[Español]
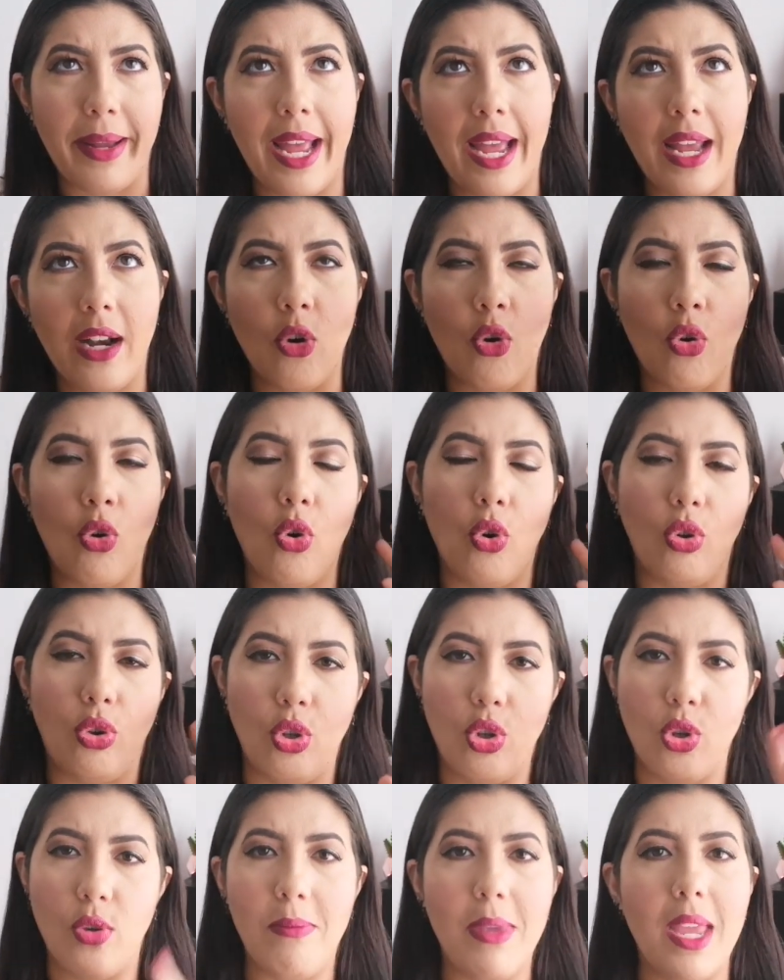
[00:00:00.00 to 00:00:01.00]
verano,
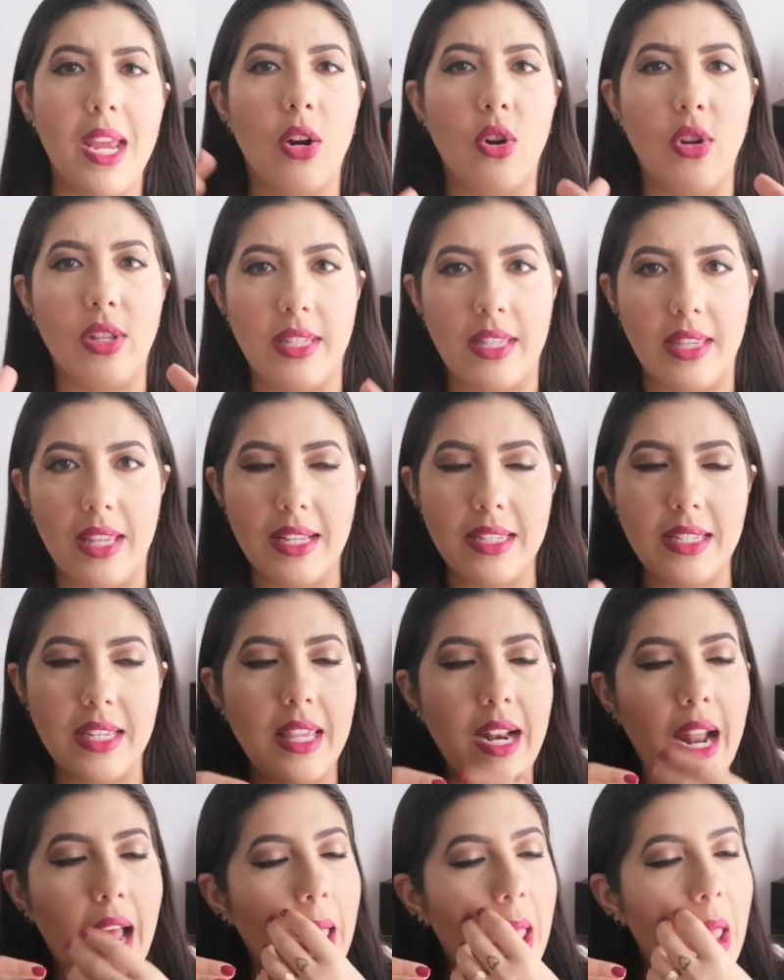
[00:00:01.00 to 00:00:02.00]
otoño, invierno, etcétera,
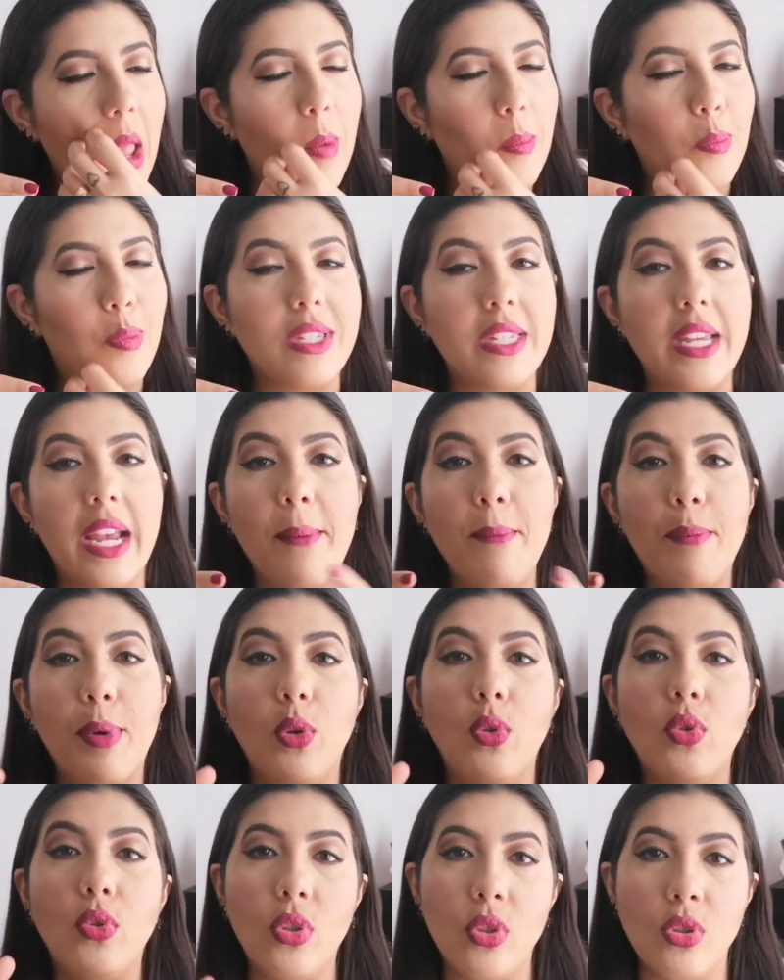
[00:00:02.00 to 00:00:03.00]
etcétera, pues llegan
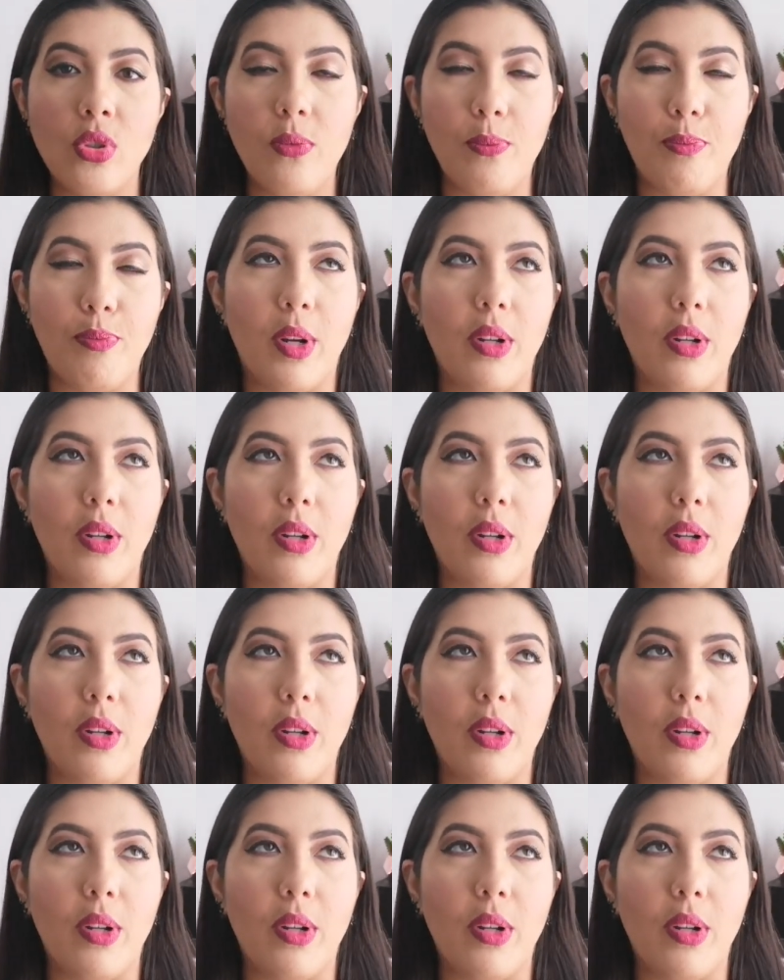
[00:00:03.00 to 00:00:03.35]
productos,